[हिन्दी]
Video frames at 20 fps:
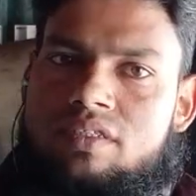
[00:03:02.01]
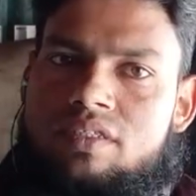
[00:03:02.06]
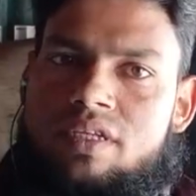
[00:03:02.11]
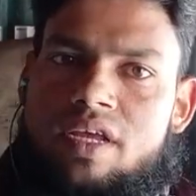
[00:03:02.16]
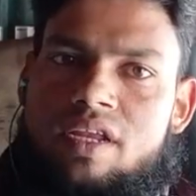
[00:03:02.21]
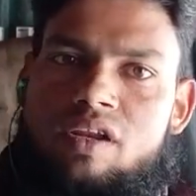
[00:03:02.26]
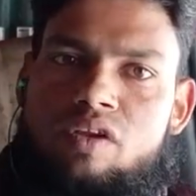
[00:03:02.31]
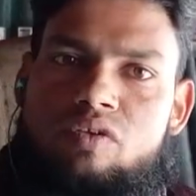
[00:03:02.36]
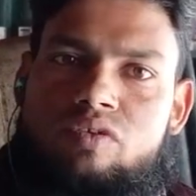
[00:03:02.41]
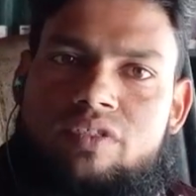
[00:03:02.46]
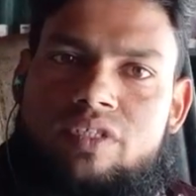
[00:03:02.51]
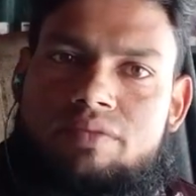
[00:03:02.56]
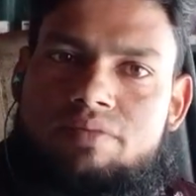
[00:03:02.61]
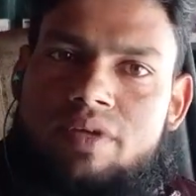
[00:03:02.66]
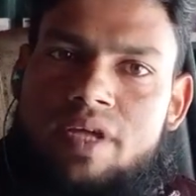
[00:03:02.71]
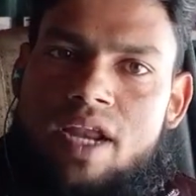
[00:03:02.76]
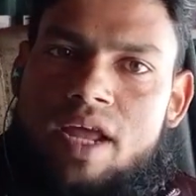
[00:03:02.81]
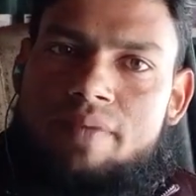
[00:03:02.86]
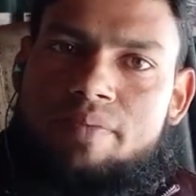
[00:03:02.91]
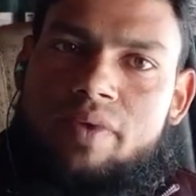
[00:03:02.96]
चैनल को
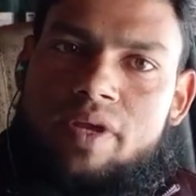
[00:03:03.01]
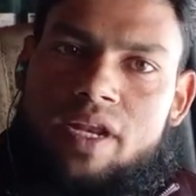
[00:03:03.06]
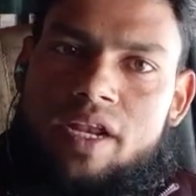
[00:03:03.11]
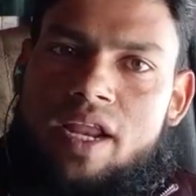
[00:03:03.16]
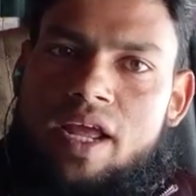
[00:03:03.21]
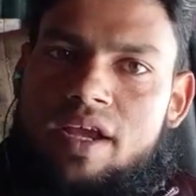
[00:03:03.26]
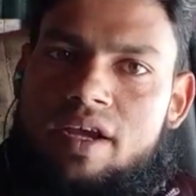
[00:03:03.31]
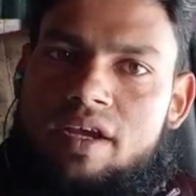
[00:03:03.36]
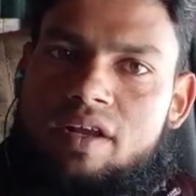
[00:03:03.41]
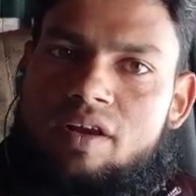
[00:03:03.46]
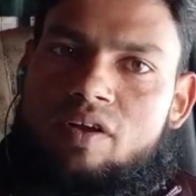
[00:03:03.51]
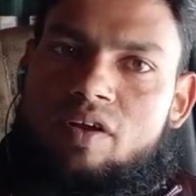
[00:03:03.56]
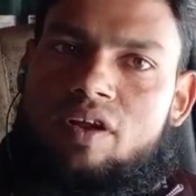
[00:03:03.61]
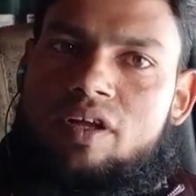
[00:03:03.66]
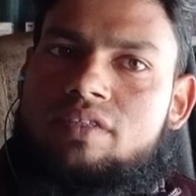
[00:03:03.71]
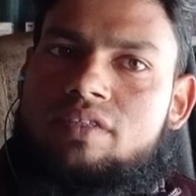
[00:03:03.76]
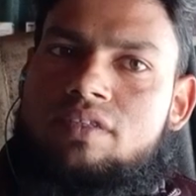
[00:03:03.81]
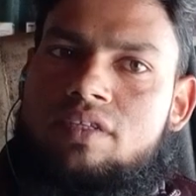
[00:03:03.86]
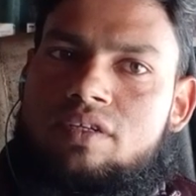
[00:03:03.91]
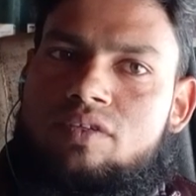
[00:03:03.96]
सब्सक्राइब करें लाइक करें
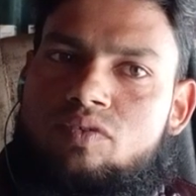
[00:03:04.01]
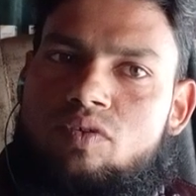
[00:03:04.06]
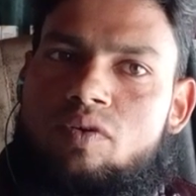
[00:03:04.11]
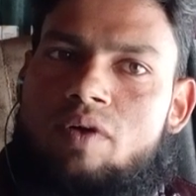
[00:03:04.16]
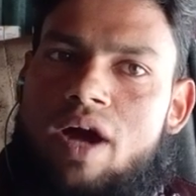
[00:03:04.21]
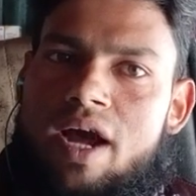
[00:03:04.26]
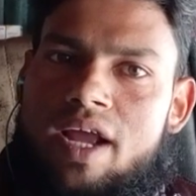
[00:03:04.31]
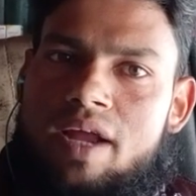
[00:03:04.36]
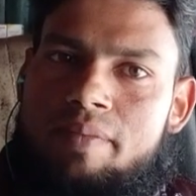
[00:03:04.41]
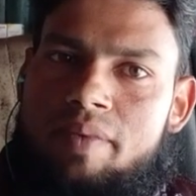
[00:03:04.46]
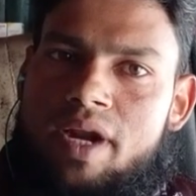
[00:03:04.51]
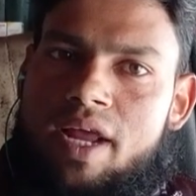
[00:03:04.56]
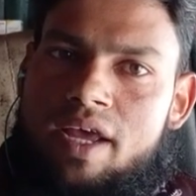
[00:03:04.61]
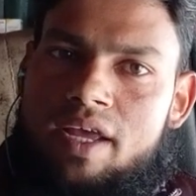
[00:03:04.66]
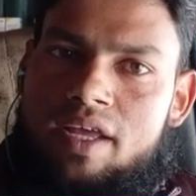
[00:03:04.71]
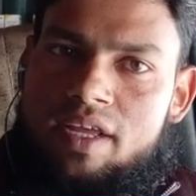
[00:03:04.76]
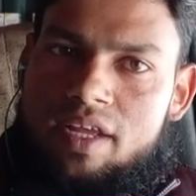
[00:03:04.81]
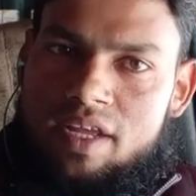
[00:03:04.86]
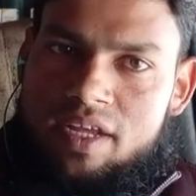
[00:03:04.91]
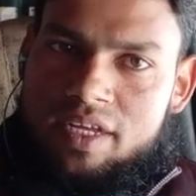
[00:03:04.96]
इसको आगे
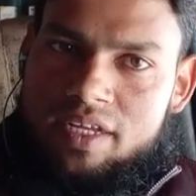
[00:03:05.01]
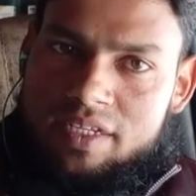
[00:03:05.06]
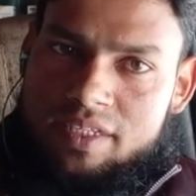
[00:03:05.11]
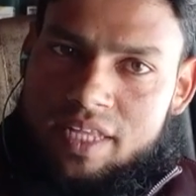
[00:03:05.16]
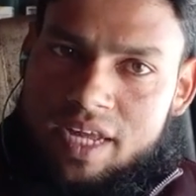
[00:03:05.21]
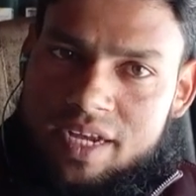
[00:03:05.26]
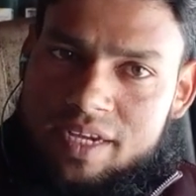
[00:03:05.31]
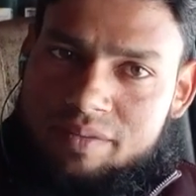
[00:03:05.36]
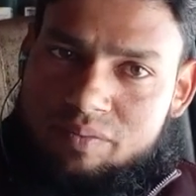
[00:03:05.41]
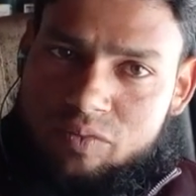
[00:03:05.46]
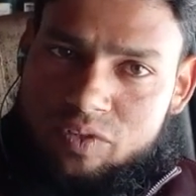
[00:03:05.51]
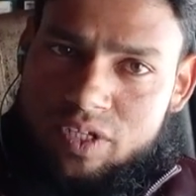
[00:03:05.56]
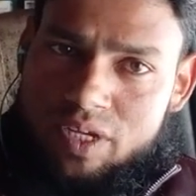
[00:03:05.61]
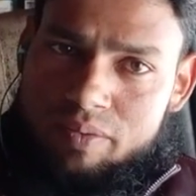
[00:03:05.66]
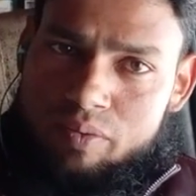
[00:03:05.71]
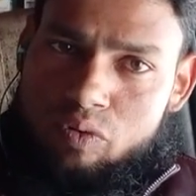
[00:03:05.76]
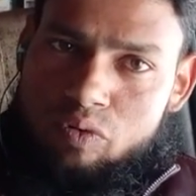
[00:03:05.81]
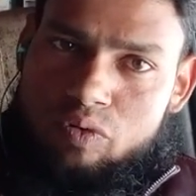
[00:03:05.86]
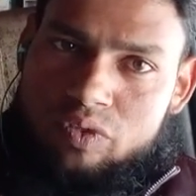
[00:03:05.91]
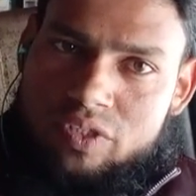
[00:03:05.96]
बढ़ाएँ ताकि
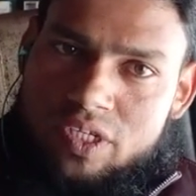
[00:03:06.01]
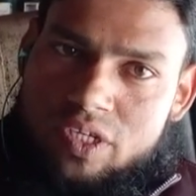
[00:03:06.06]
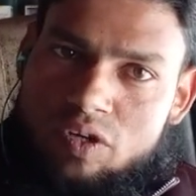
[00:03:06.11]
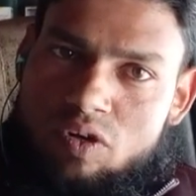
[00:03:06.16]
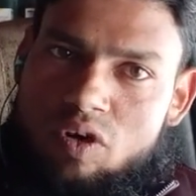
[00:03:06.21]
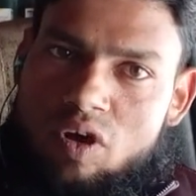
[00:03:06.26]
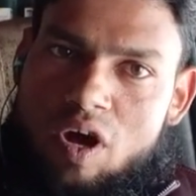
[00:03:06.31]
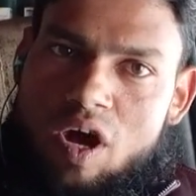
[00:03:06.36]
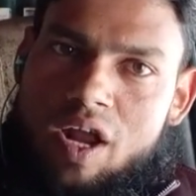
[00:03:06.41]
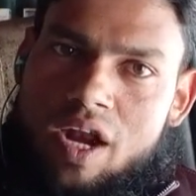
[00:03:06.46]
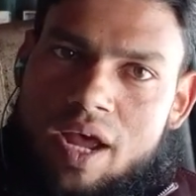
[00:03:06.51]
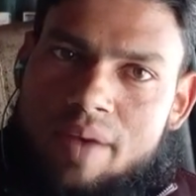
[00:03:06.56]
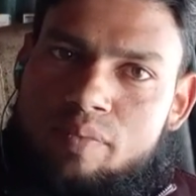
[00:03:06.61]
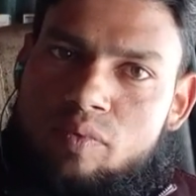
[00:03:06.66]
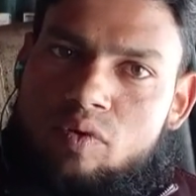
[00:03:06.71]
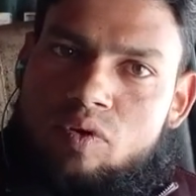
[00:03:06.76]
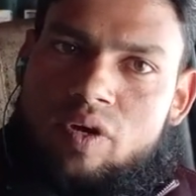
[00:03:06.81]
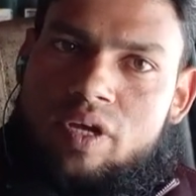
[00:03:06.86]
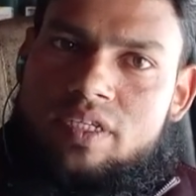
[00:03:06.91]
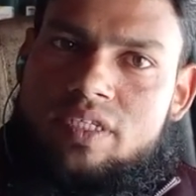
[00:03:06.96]
मुझे भी खुशी हो और
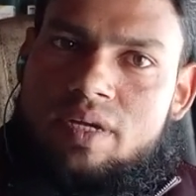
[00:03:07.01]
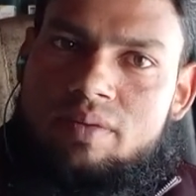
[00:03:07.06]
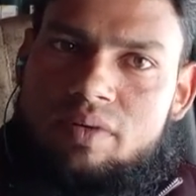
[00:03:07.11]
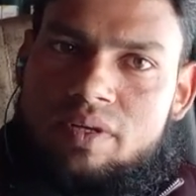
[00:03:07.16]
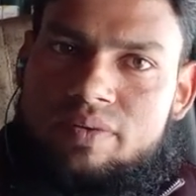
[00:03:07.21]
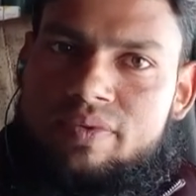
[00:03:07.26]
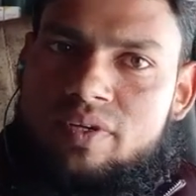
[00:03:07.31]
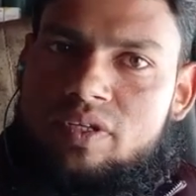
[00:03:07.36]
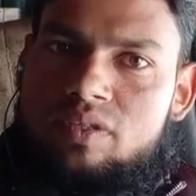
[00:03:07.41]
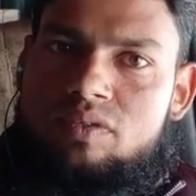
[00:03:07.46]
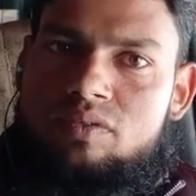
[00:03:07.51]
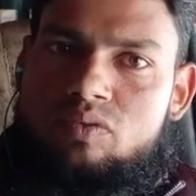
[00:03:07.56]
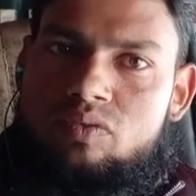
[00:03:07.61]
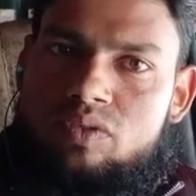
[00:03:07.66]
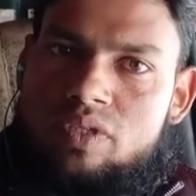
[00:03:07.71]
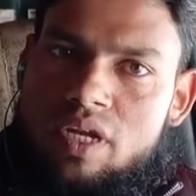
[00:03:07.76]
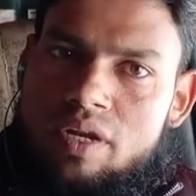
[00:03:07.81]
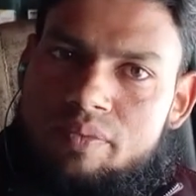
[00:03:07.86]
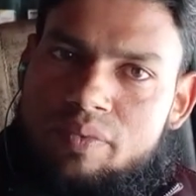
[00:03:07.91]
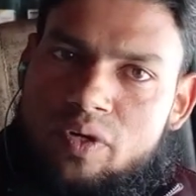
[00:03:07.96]
आप लोगों के सामने फिर
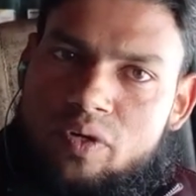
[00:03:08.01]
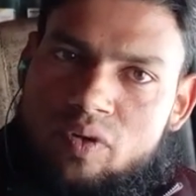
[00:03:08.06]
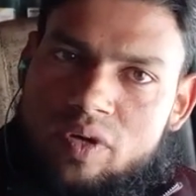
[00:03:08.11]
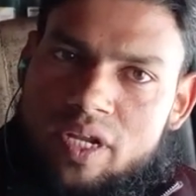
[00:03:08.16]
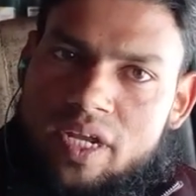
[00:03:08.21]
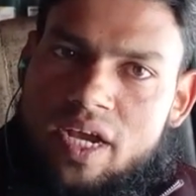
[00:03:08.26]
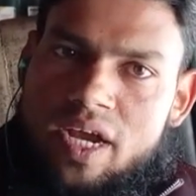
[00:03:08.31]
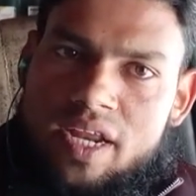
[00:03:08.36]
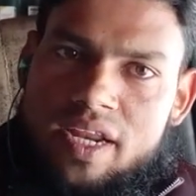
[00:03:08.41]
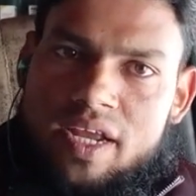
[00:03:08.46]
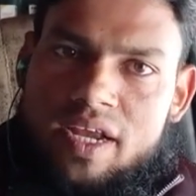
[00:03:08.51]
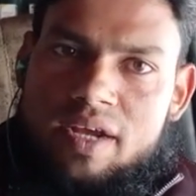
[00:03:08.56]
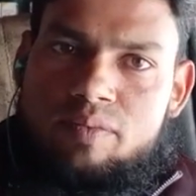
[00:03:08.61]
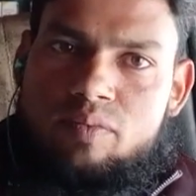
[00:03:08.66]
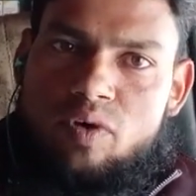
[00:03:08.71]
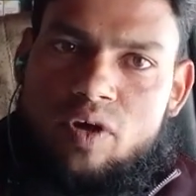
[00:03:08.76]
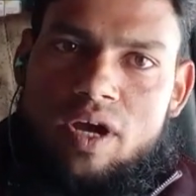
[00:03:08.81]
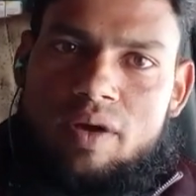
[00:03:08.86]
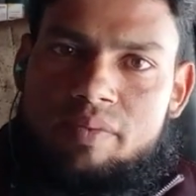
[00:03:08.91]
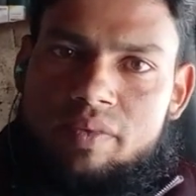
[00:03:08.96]
दूसरा वीडियो लेकर आने का
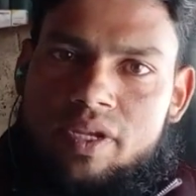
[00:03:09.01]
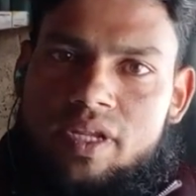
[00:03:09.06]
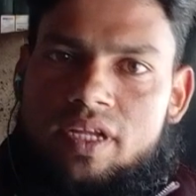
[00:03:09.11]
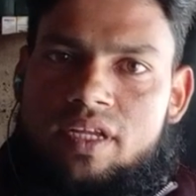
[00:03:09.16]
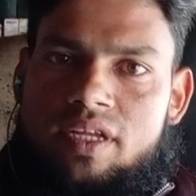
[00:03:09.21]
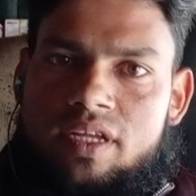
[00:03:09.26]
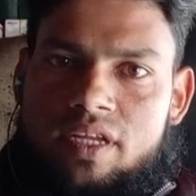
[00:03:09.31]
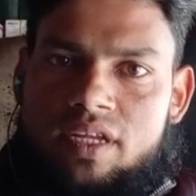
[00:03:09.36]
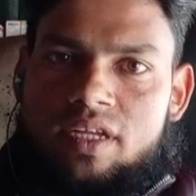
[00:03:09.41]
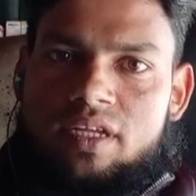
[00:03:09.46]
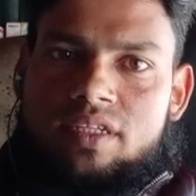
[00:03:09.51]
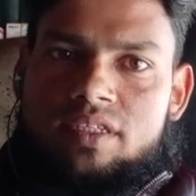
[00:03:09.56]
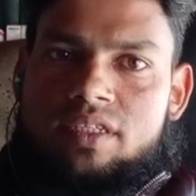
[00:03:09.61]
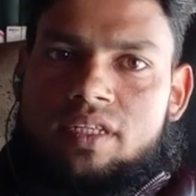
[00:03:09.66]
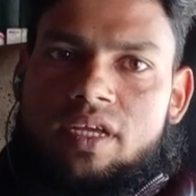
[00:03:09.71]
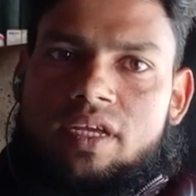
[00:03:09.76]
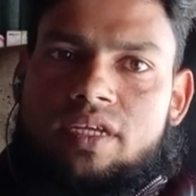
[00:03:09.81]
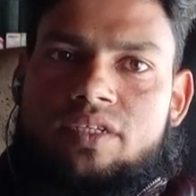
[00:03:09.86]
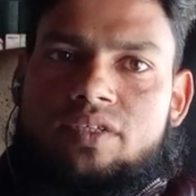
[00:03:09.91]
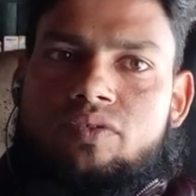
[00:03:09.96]
मौका मिले
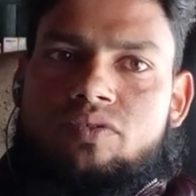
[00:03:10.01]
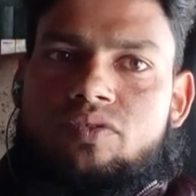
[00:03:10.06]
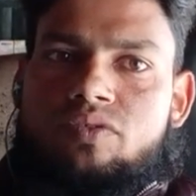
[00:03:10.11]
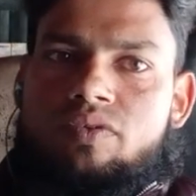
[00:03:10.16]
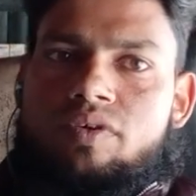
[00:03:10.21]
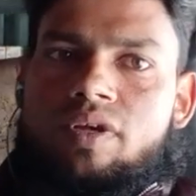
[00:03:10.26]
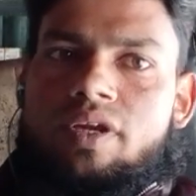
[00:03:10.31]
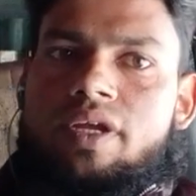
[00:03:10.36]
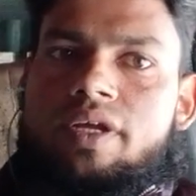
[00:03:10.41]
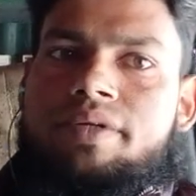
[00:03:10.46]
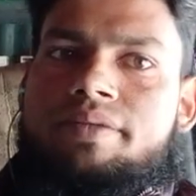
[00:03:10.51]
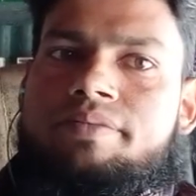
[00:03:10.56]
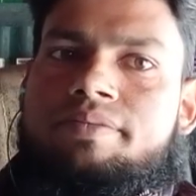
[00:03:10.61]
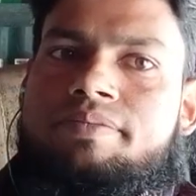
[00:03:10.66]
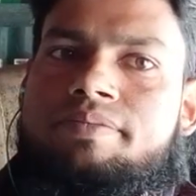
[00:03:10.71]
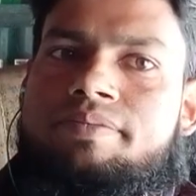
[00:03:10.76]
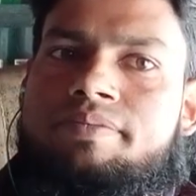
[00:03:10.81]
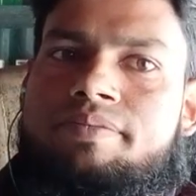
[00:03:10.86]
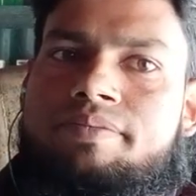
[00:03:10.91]
थैंक यू शुक्रिया